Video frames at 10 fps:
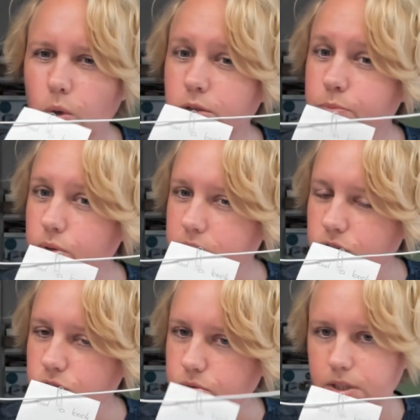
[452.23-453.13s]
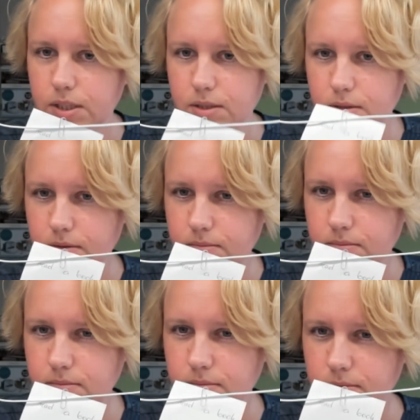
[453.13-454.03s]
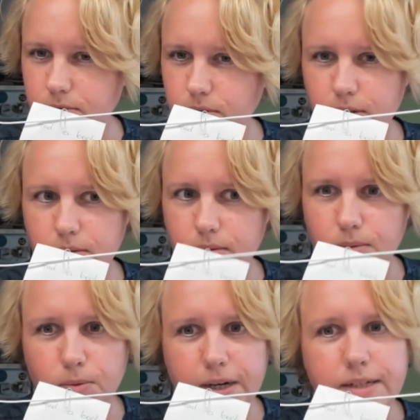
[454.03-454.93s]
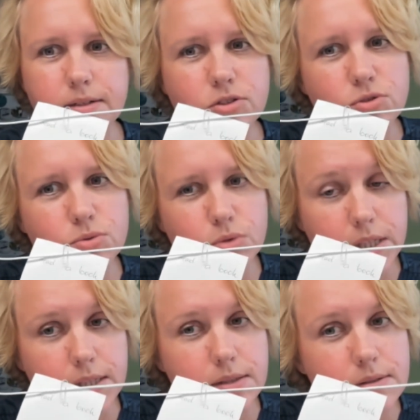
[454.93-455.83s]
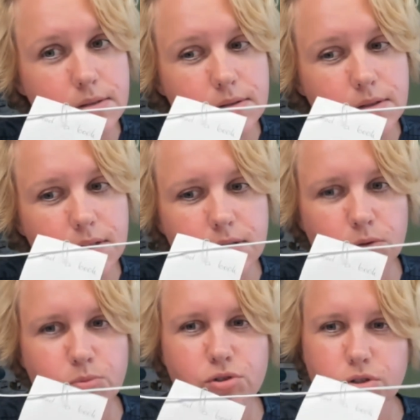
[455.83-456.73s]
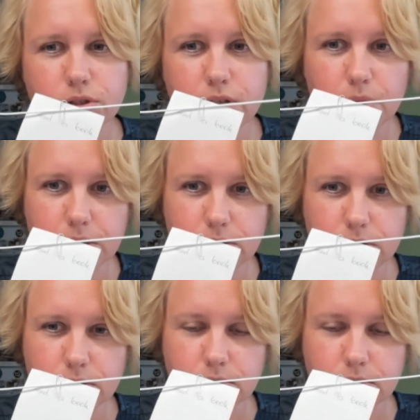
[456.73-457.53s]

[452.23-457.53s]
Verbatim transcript: What book did you read? Or when did you read? Kiedy ją przeczytałeś?